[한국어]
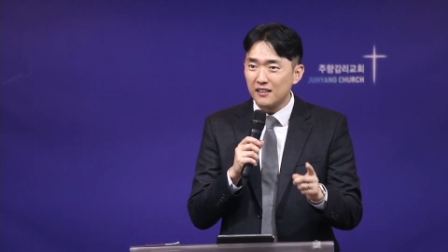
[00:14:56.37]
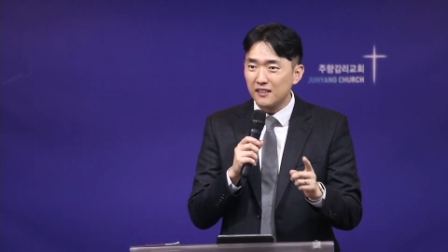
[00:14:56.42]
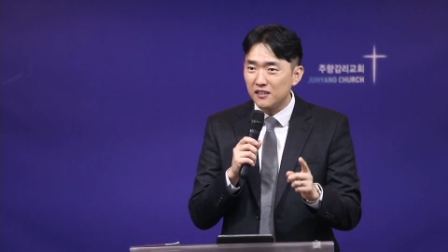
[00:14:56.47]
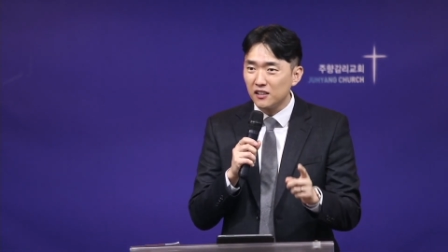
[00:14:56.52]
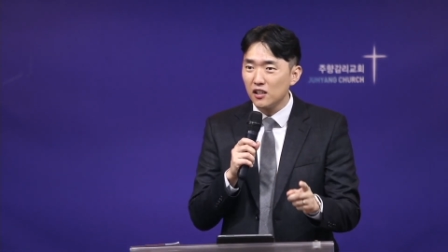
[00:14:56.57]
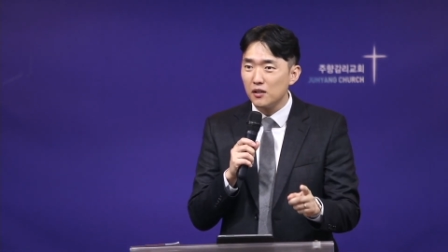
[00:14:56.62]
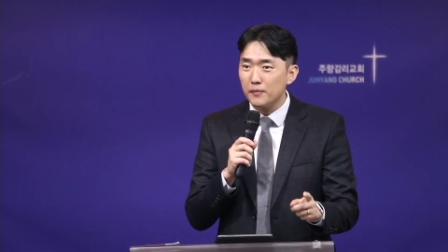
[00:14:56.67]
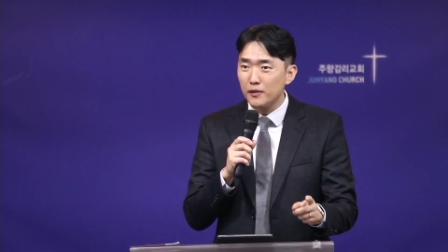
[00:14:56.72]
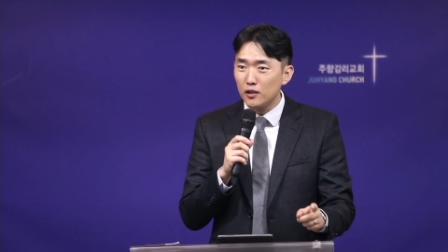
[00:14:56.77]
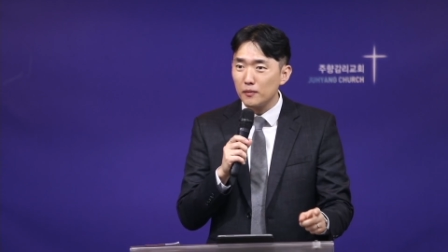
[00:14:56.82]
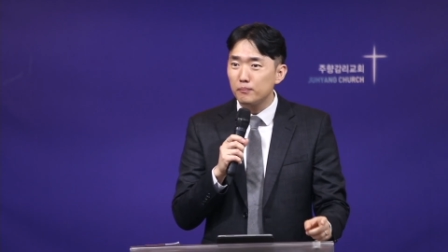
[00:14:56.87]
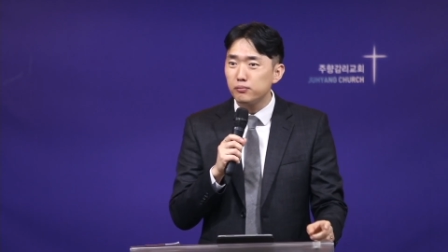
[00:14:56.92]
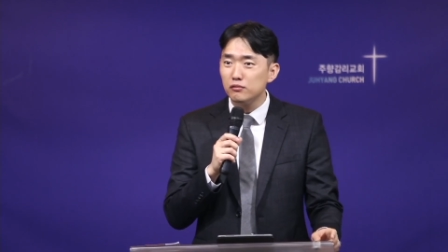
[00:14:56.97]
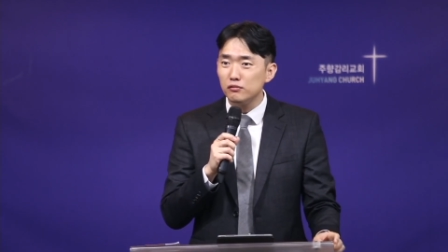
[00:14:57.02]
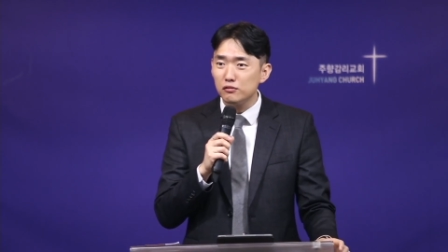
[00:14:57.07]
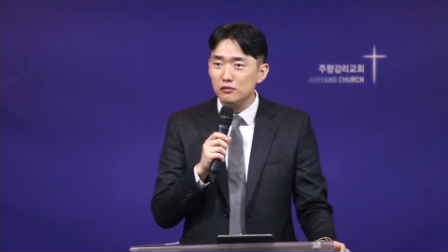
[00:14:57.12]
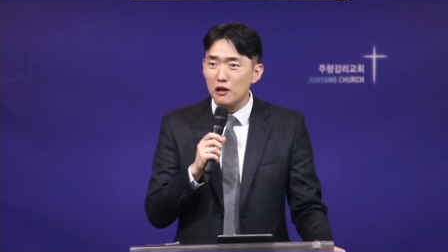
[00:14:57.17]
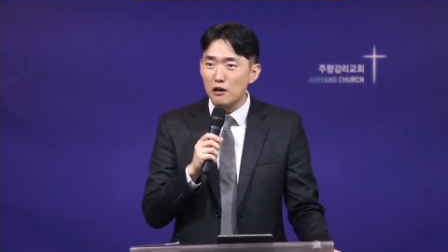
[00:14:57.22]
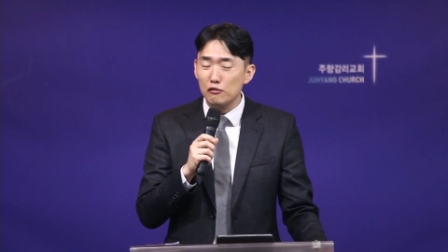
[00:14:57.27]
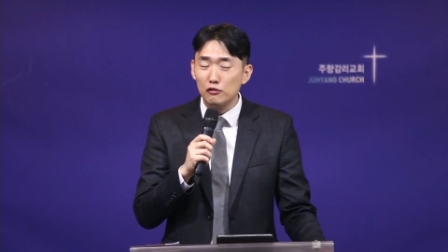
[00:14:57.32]
그럼에도
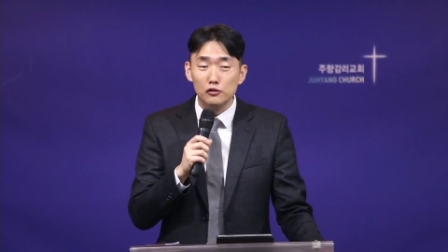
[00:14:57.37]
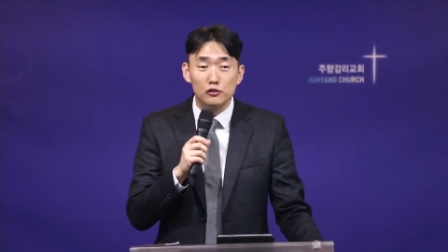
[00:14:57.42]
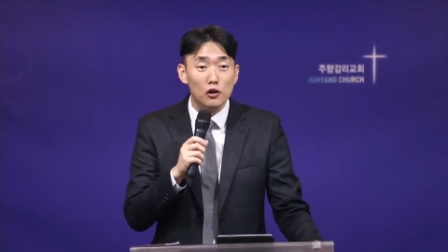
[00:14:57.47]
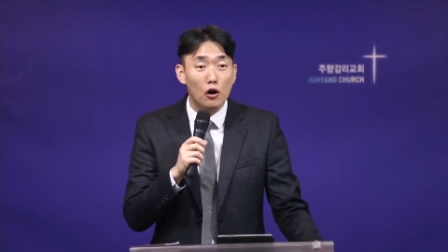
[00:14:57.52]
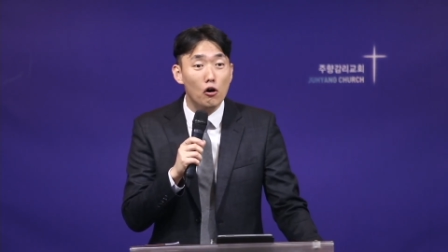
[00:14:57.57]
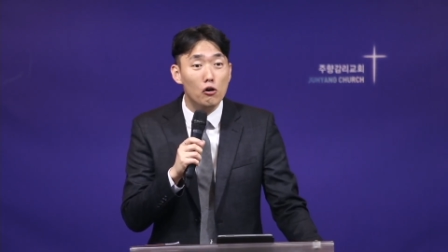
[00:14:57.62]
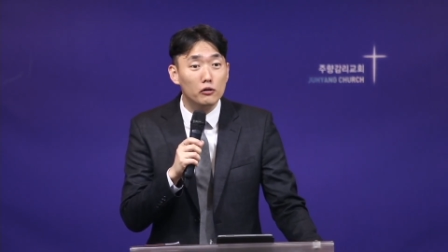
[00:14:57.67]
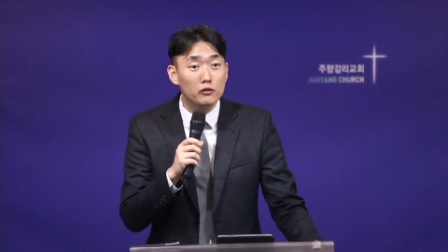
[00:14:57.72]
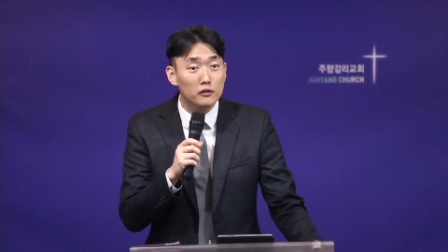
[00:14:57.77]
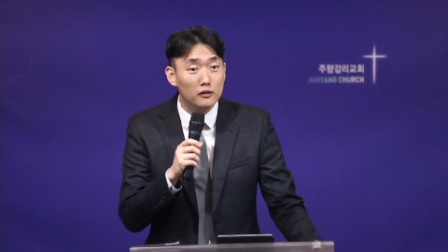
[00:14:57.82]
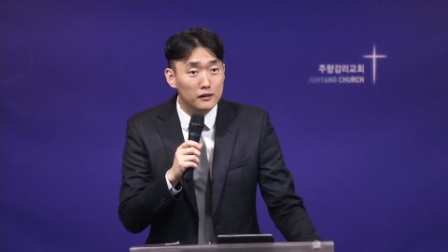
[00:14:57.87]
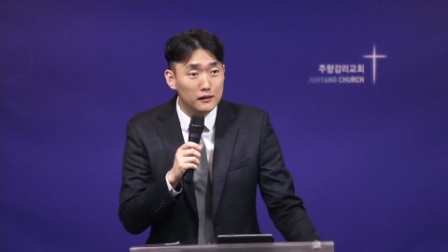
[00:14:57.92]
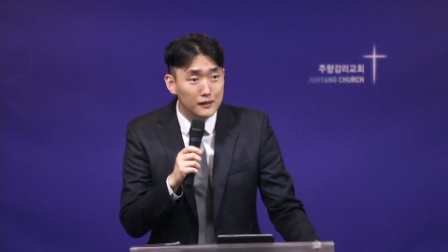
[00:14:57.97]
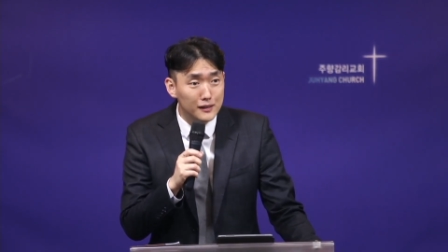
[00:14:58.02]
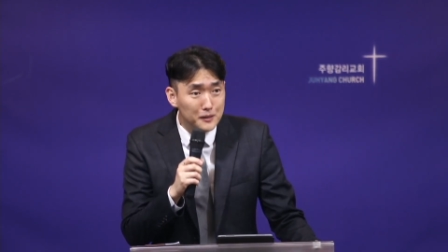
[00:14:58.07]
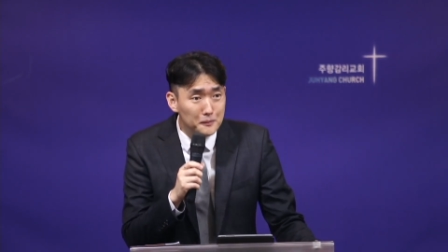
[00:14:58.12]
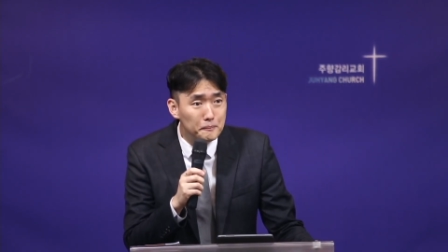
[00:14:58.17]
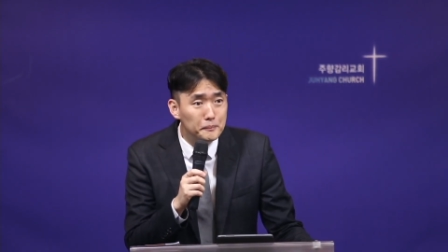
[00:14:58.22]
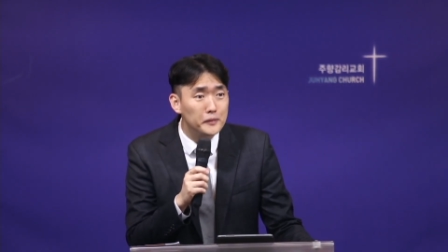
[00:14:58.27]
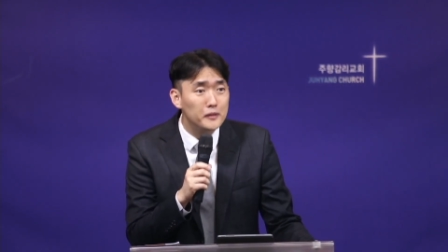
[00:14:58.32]
불구하고 더욱더
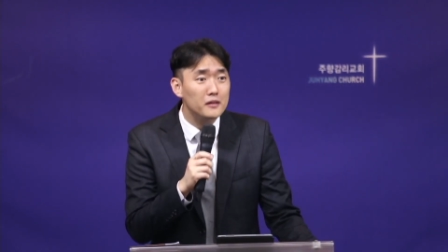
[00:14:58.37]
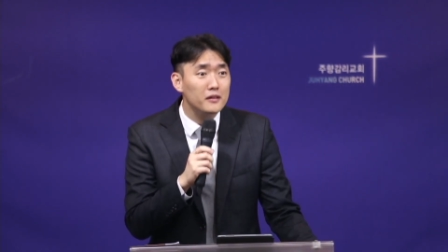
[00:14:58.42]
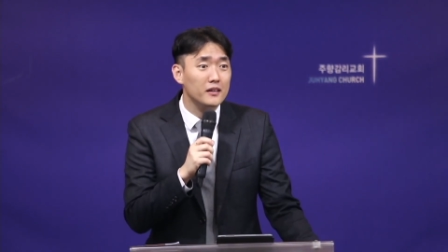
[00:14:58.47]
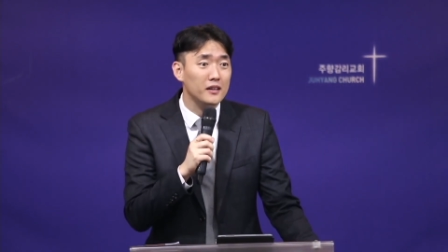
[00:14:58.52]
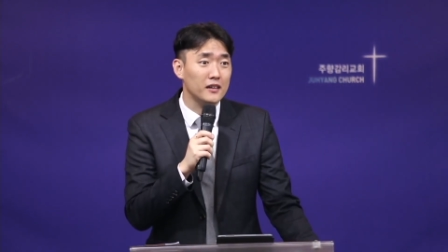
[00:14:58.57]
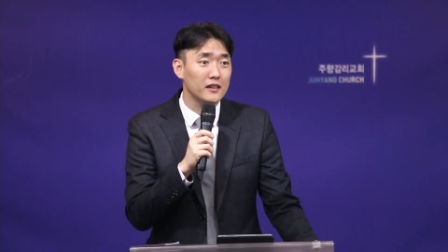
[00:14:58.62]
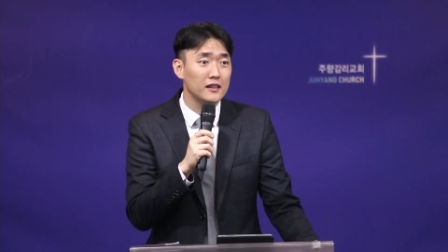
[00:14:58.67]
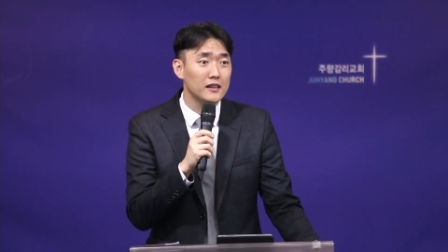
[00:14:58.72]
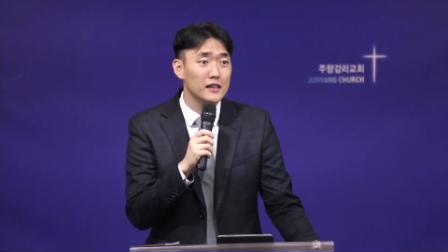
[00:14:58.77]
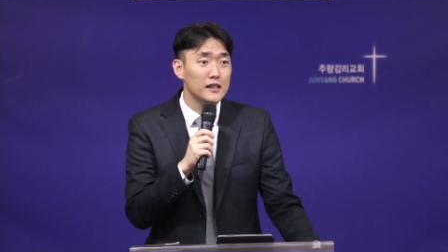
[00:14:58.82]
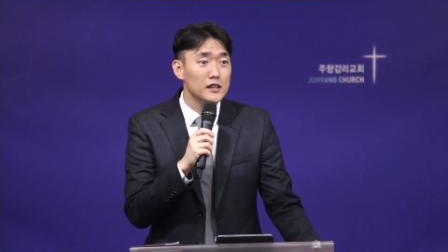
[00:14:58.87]
특별히